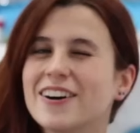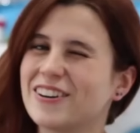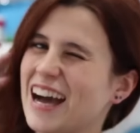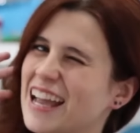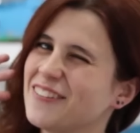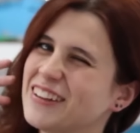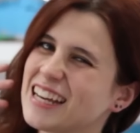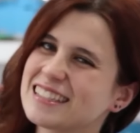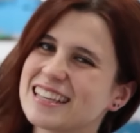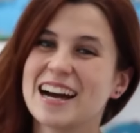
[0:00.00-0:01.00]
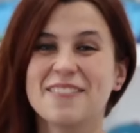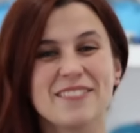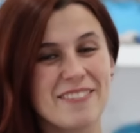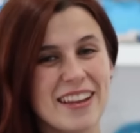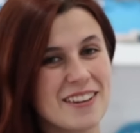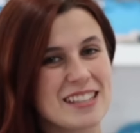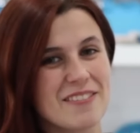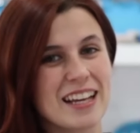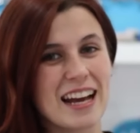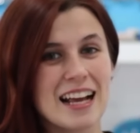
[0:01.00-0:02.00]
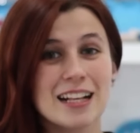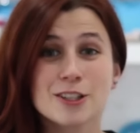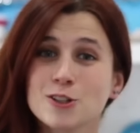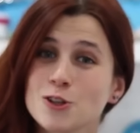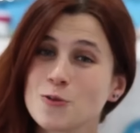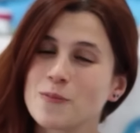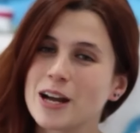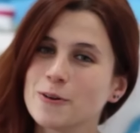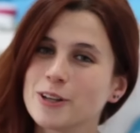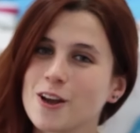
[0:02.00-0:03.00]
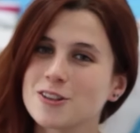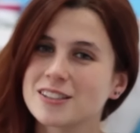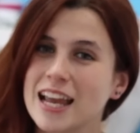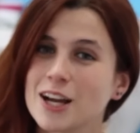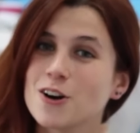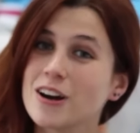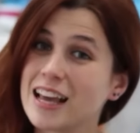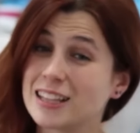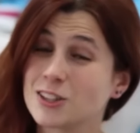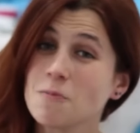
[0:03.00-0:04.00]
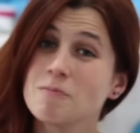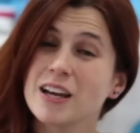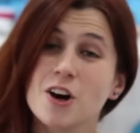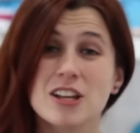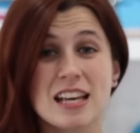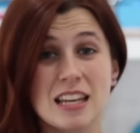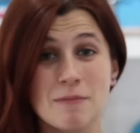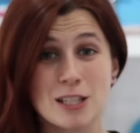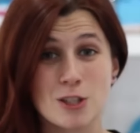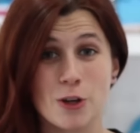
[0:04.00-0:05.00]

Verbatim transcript: yamina minna-san! bienvenidos a mi canal, yo soy Umaru y hoy os traigo el top mejores animes